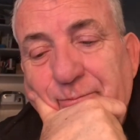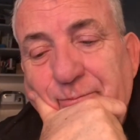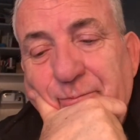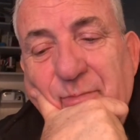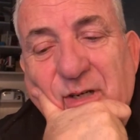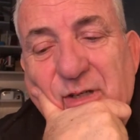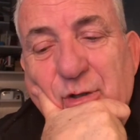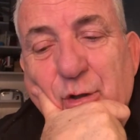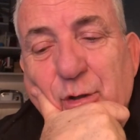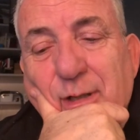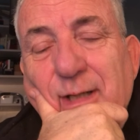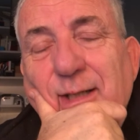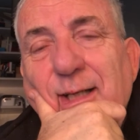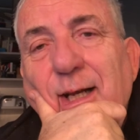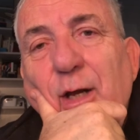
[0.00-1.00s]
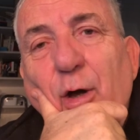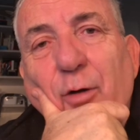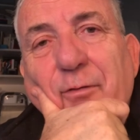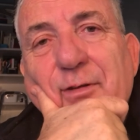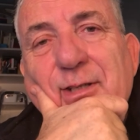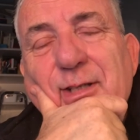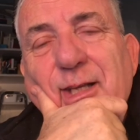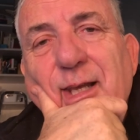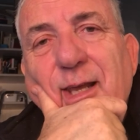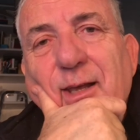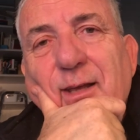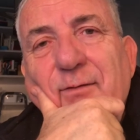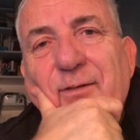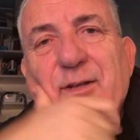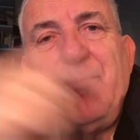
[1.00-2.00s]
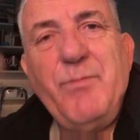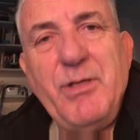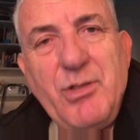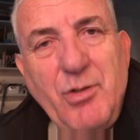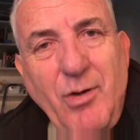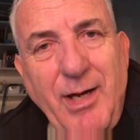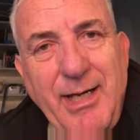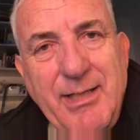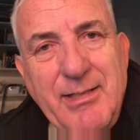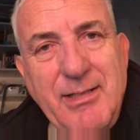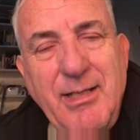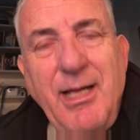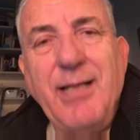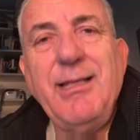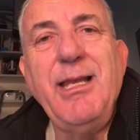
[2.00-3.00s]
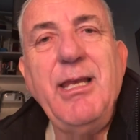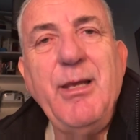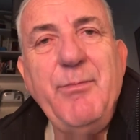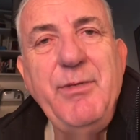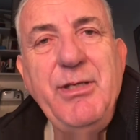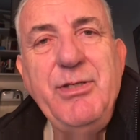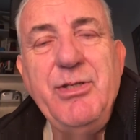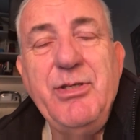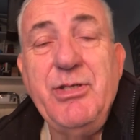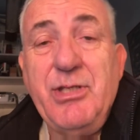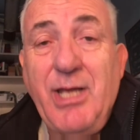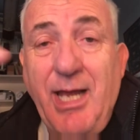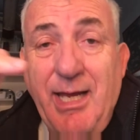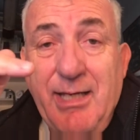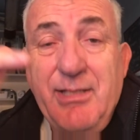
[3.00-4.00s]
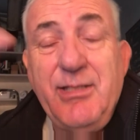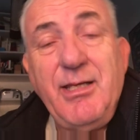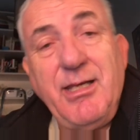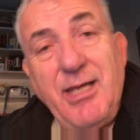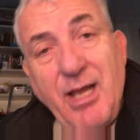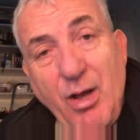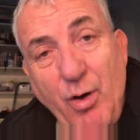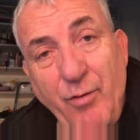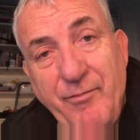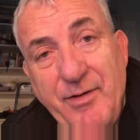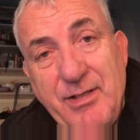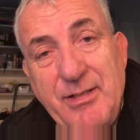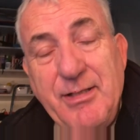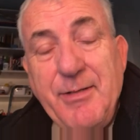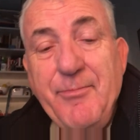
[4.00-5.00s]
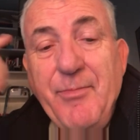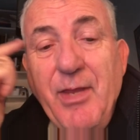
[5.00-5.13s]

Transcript: persona dell'Ovest che va spesso a Est, ha degli amici sia a Est che a Ovest.